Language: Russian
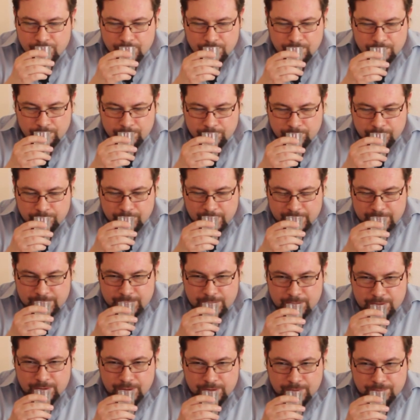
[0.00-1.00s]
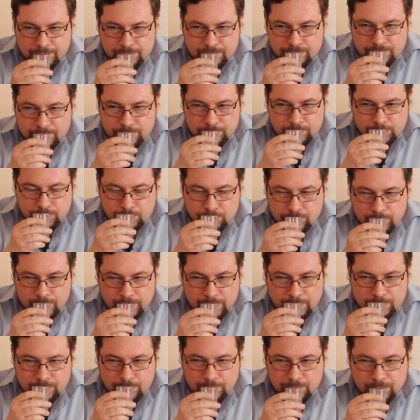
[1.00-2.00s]
нам все
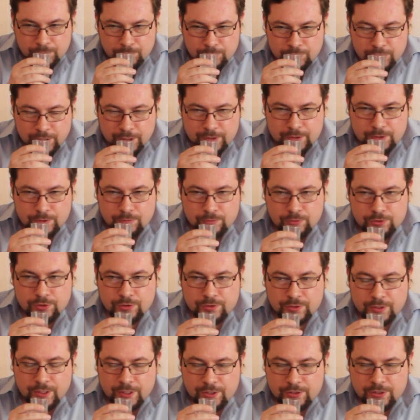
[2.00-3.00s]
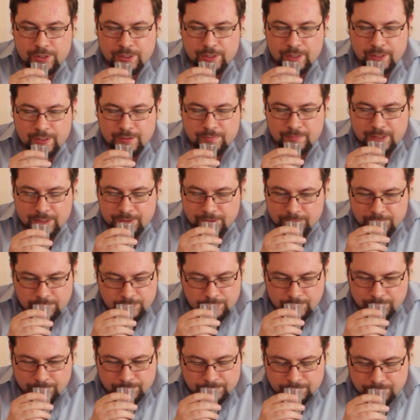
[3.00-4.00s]
оно получается очень даже
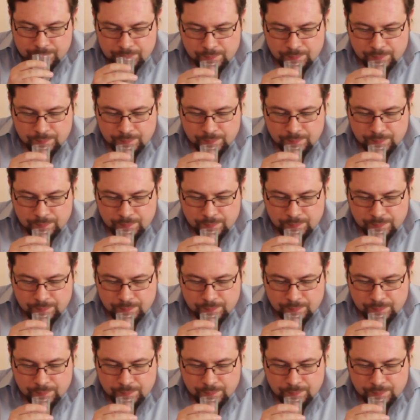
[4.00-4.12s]
гармонично.